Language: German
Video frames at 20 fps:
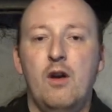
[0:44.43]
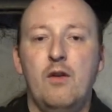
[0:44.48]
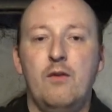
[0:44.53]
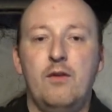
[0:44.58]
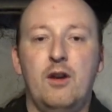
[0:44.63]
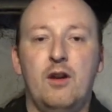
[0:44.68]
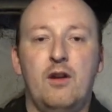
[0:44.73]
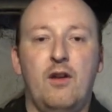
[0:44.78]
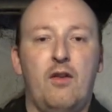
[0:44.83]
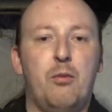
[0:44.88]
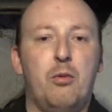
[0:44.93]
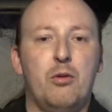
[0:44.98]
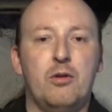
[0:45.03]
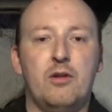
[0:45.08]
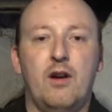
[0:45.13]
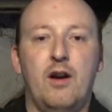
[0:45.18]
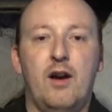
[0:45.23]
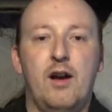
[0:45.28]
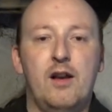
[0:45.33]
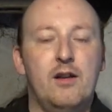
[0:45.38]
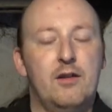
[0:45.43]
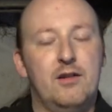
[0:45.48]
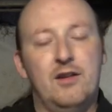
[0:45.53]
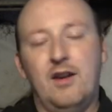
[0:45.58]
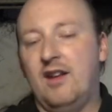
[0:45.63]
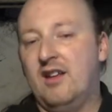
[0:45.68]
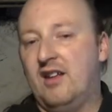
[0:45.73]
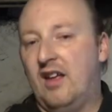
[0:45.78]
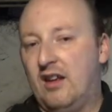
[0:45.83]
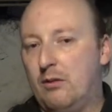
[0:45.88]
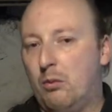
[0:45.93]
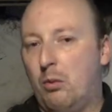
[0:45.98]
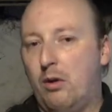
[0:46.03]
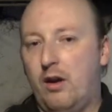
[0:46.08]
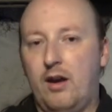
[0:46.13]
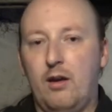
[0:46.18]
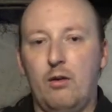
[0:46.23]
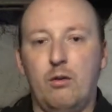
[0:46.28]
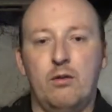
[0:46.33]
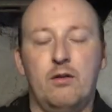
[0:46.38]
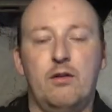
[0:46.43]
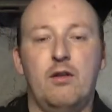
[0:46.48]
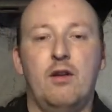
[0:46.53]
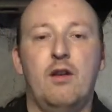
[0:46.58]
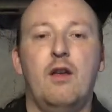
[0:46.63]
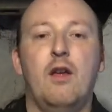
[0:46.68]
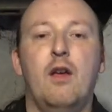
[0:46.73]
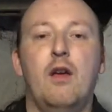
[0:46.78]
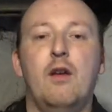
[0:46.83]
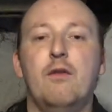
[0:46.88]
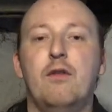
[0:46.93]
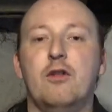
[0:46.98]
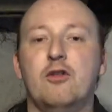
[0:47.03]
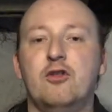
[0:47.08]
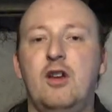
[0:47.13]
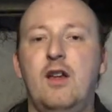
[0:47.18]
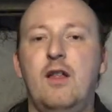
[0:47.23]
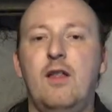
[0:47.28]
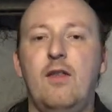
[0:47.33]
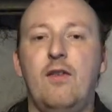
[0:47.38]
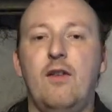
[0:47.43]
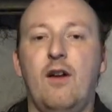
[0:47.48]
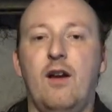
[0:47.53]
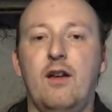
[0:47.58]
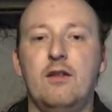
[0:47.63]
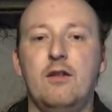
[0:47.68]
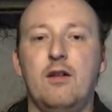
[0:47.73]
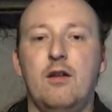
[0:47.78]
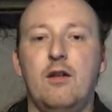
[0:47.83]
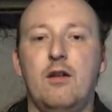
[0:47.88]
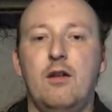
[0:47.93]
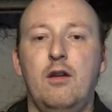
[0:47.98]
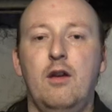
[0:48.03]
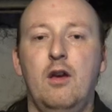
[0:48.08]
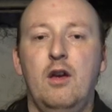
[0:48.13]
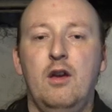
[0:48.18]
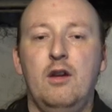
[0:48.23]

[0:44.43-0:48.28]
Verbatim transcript: wie das Portal, den Getaway und verschiedenste andere,